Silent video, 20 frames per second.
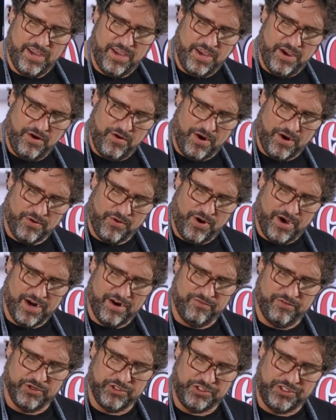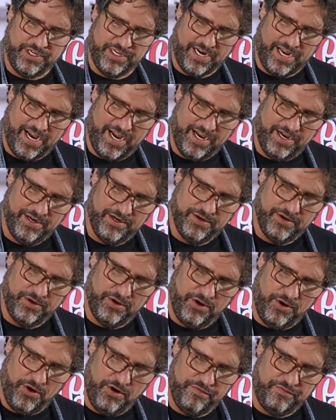Eu agora vou tirar
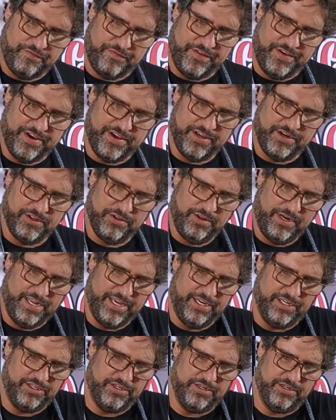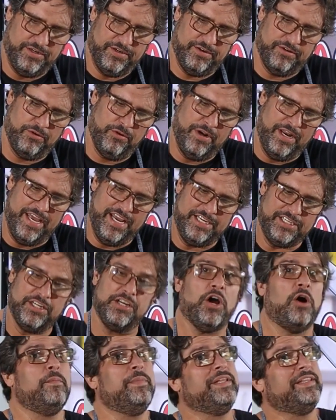o fígado do leite. O
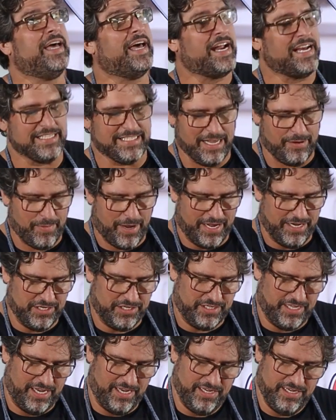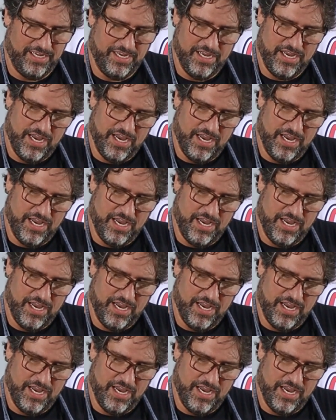leite não me interessa mais, tá?